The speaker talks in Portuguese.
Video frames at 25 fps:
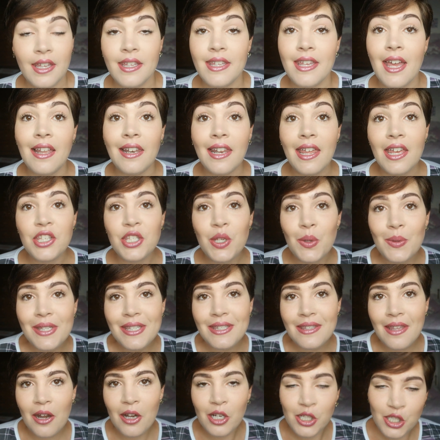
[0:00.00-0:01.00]
E além de eu
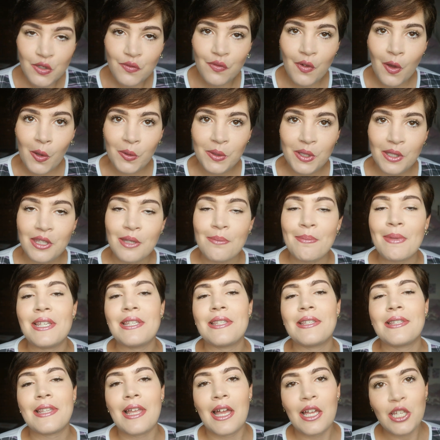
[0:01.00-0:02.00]
estar de volta, também
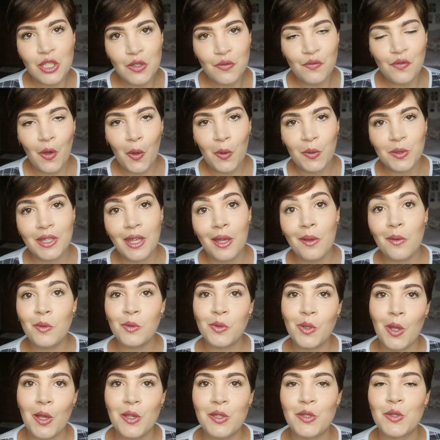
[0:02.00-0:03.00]
está de volta
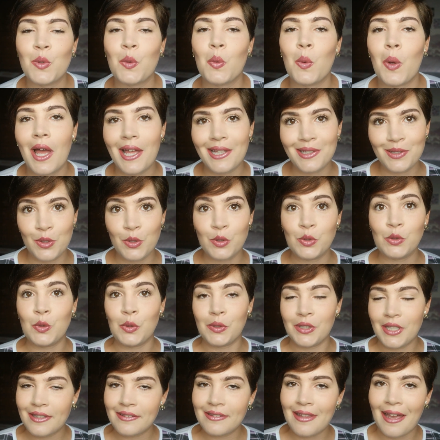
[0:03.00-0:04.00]
o nosso quadro
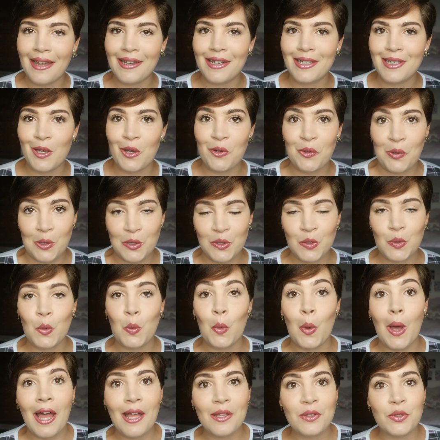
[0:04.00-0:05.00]
no detalhe, que é o nosso
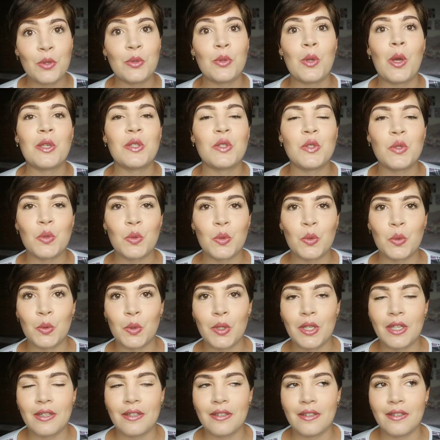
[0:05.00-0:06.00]
quadro, nosso
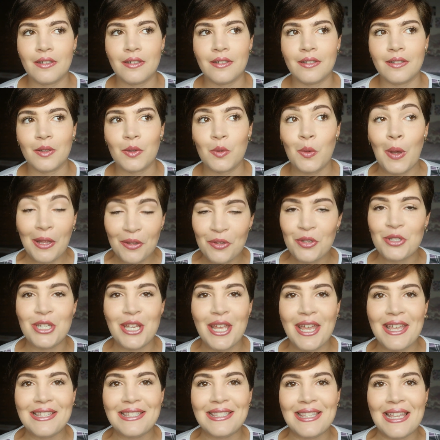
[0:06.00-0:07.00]
uh, quadro de
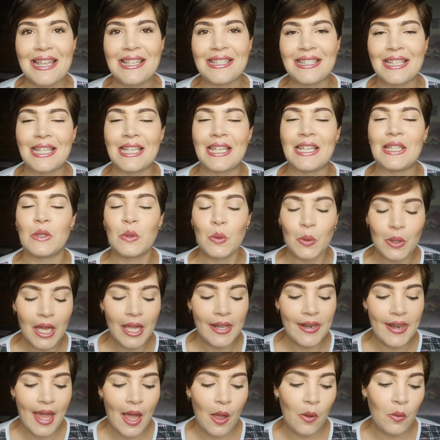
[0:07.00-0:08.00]
resenhas aqui do
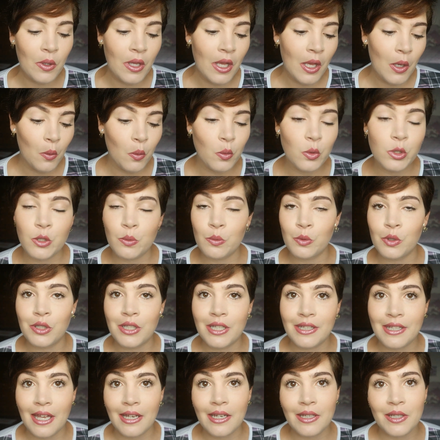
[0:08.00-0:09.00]
canal. O último no
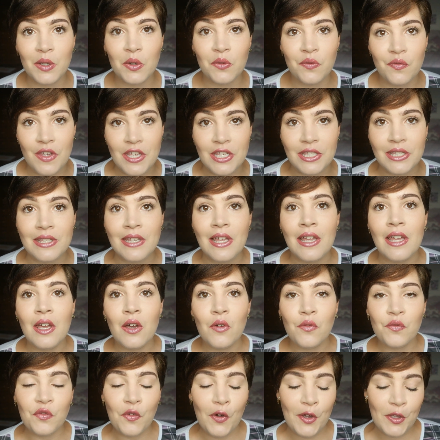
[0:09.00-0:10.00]
detalhe que eu fiz
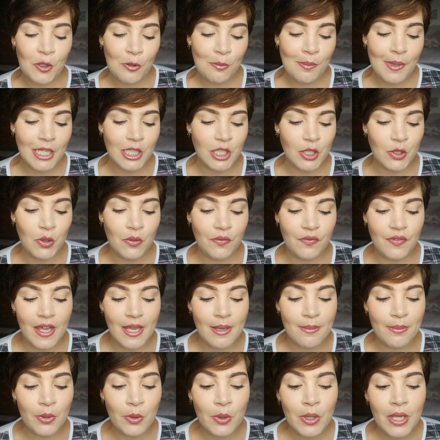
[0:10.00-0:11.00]
foi no mês de
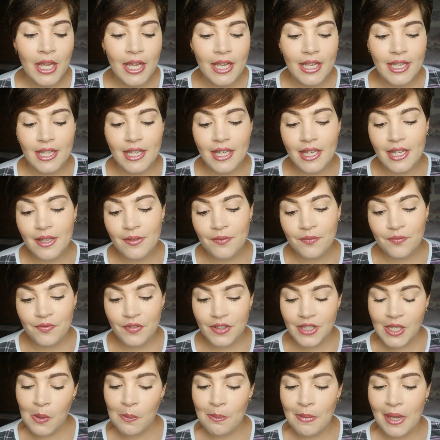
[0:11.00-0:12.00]
novembro e
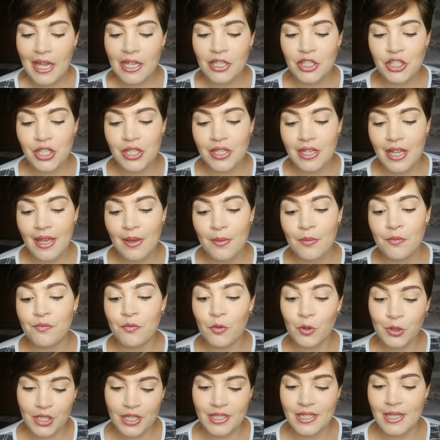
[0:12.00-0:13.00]
finalmente, né,
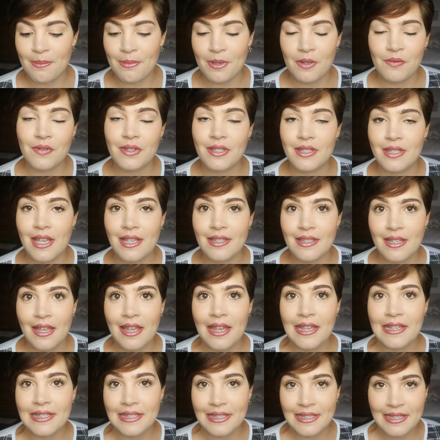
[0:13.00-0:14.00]
vou trazer para vocês a
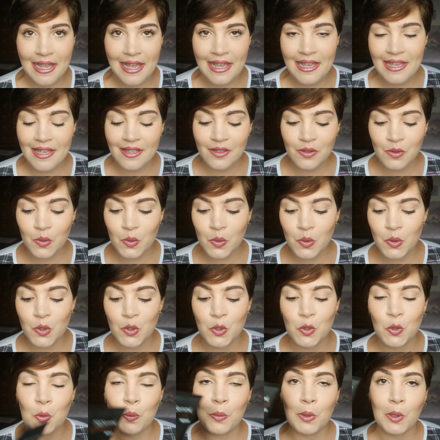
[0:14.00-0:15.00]
resenha do
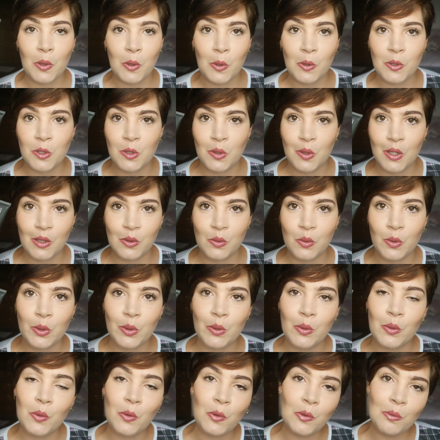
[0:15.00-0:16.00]
super
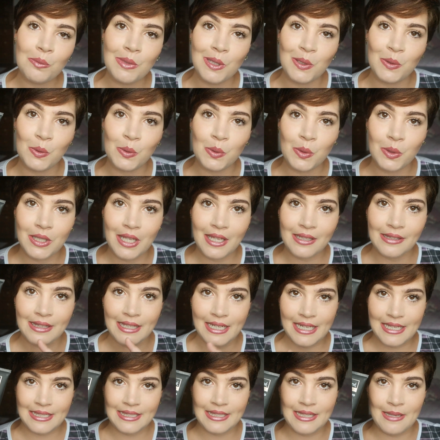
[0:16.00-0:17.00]
condicionador 1 minuto da
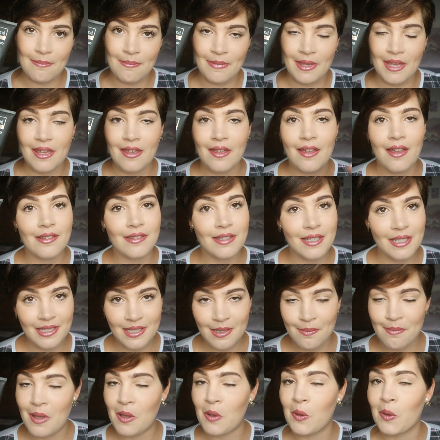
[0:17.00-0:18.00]
3CM. A
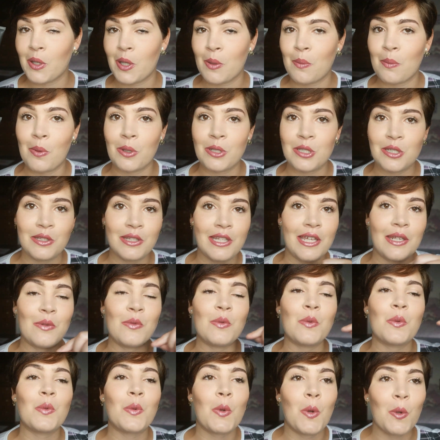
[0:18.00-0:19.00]
3CM agora pode ter
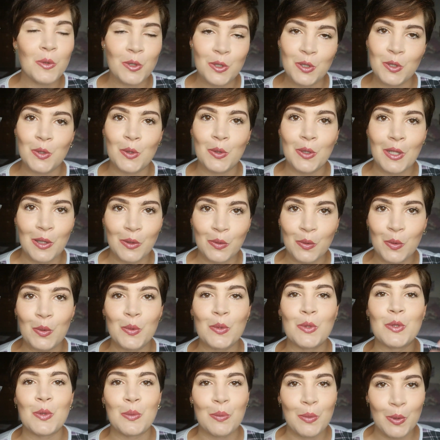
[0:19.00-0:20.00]
um
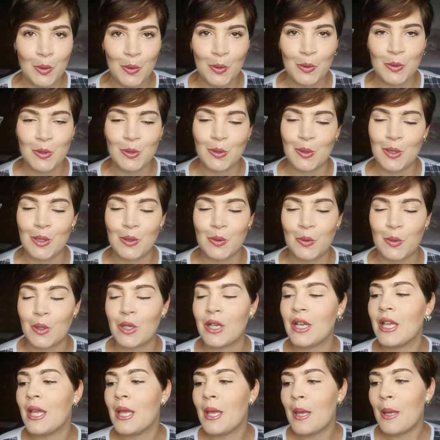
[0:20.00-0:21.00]
condicionador, um super
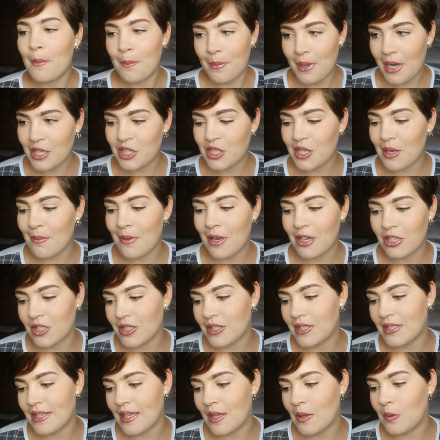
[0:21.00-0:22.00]
condicionador para chamar
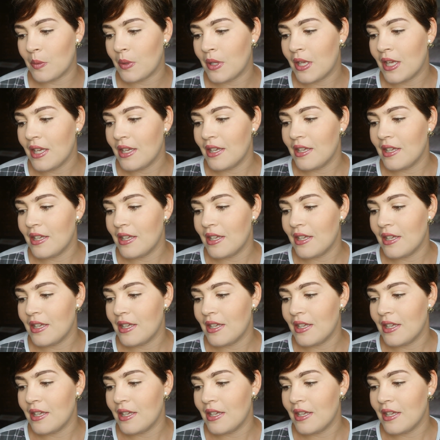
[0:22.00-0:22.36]
de seu.